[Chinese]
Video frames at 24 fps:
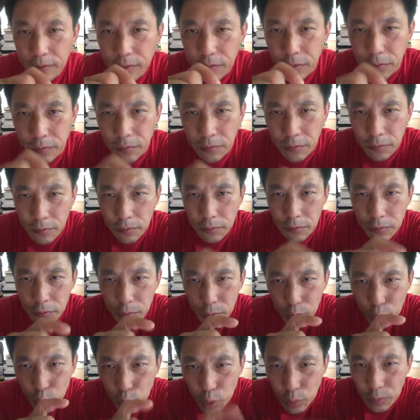从
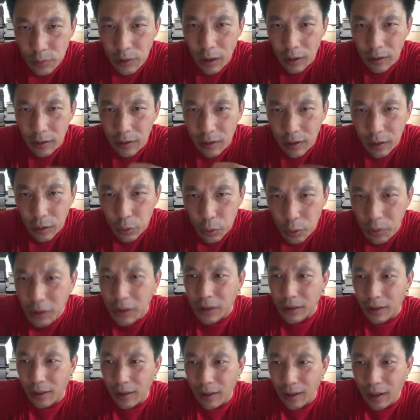中央的这个
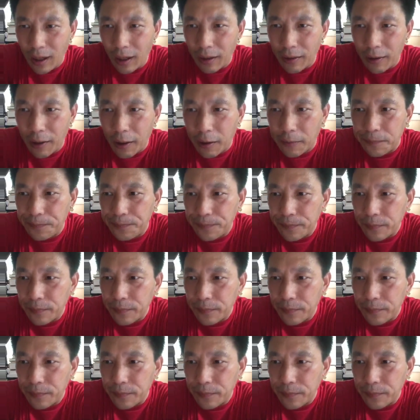对策来看呢，